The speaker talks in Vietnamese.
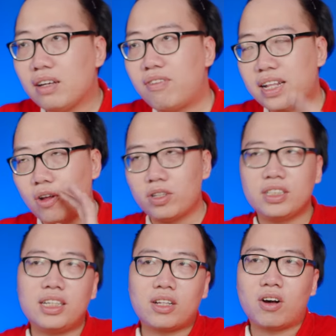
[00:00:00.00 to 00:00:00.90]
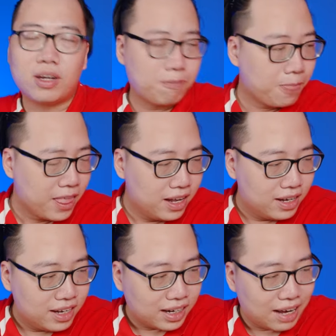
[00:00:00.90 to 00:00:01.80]
và nói gì nói
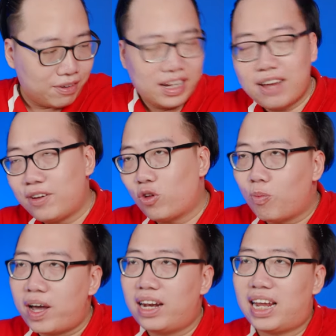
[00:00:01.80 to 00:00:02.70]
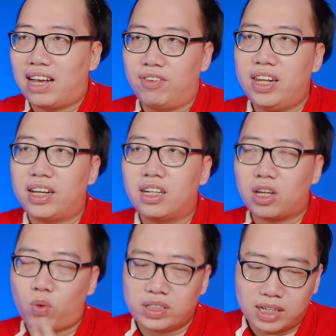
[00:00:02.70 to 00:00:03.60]
cái vấn đề về độ bền là cái vấn đề cực kỳ
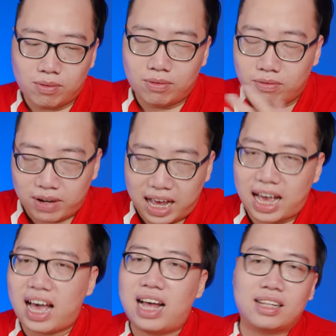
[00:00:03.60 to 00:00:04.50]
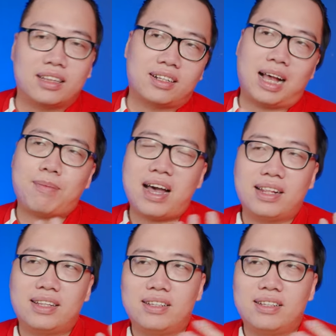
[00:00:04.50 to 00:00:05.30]
quan trọng và các bạn